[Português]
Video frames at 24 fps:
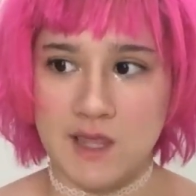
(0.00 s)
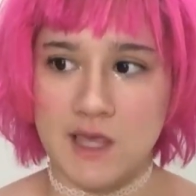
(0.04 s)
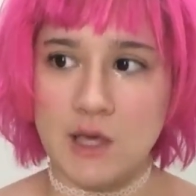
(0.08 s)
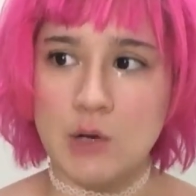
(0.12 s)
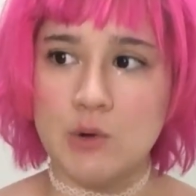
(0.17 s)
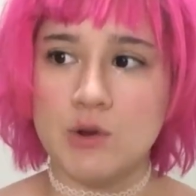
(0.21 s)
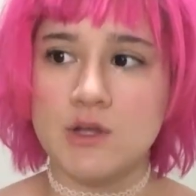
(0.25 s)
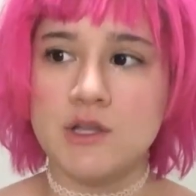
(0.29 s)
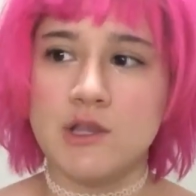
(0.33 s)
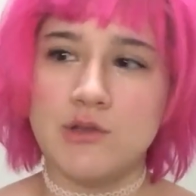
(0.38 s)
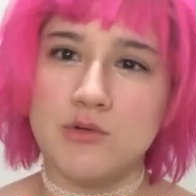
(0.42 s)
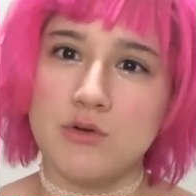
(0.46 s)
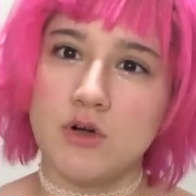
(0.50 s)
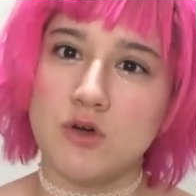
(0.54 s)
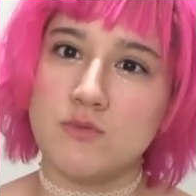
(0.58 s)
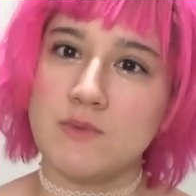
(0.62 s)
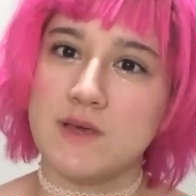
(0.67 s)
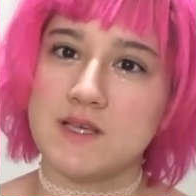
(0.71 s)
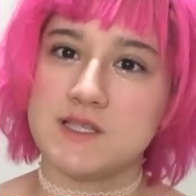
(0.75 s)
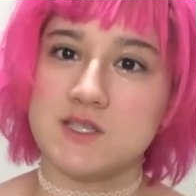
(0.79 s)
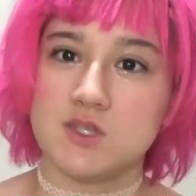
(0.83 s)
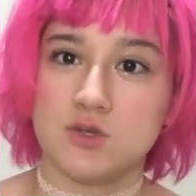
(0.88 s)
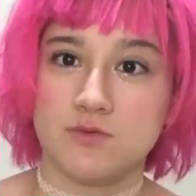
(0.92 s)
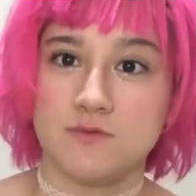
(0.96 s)
E quando tu
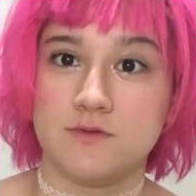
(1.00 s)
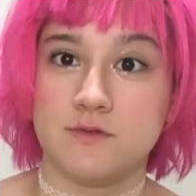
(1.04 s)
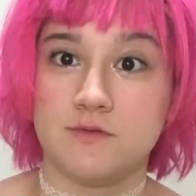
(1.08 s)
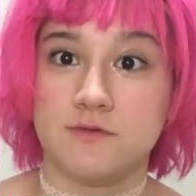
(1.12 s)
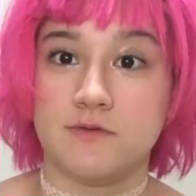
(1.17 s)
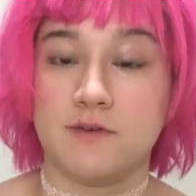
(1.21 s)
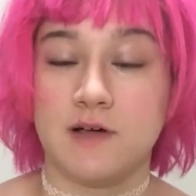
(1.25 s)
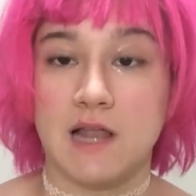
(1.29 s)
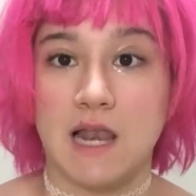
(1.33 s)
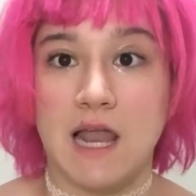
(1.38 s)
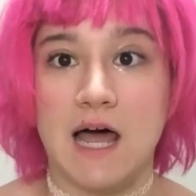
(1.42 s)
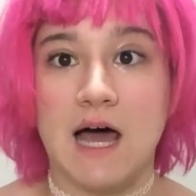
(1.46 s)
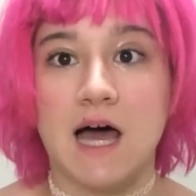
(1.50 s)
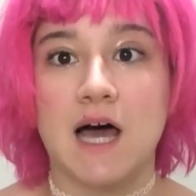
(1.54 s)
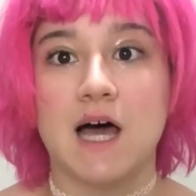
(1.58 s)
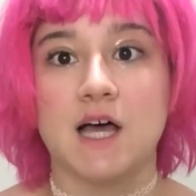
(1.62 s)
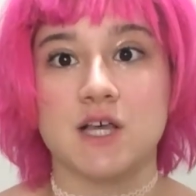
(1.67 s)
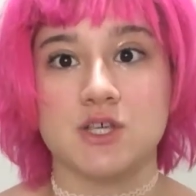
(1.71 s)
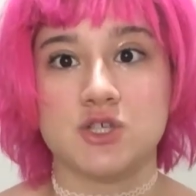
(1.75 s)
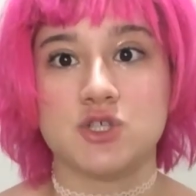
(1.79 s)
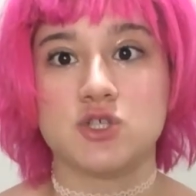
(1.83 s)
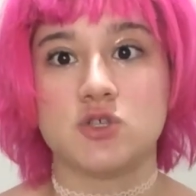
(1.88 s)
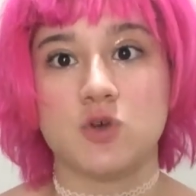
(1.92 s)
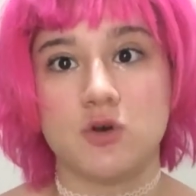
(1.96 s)
começa a ouvir
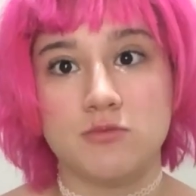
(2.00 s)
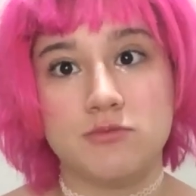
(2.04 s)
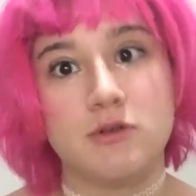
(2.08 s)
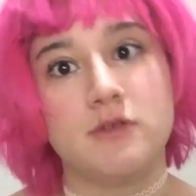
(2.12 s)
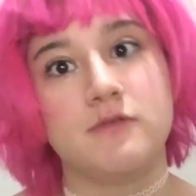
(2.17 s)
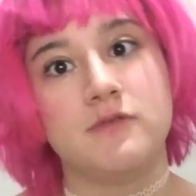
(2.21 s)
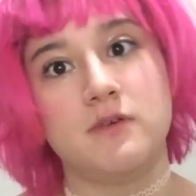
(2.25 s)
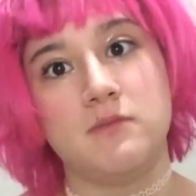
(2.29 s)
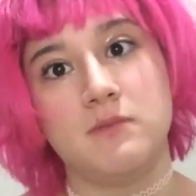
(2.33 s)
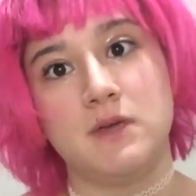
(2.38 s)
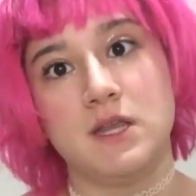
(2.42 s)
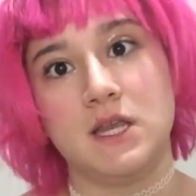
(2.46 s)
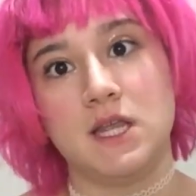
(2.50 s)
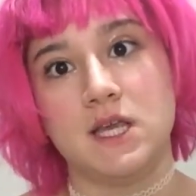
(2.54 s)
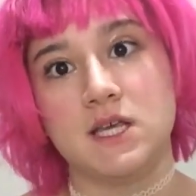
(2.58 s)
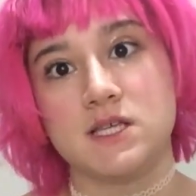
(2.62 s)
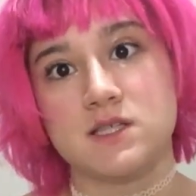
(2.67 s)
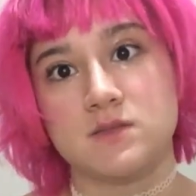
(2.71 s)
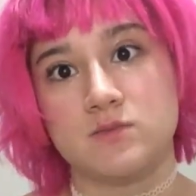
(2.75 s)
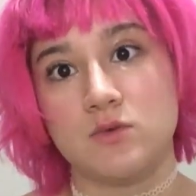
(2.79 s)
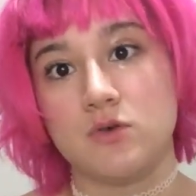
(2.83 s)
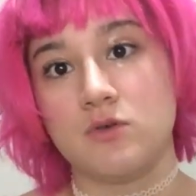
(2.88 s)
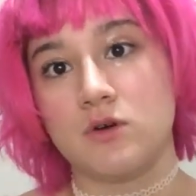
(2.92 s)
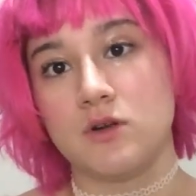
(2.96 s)
falar sobre
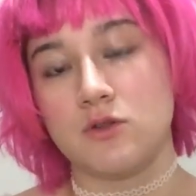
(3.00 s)
feminismo e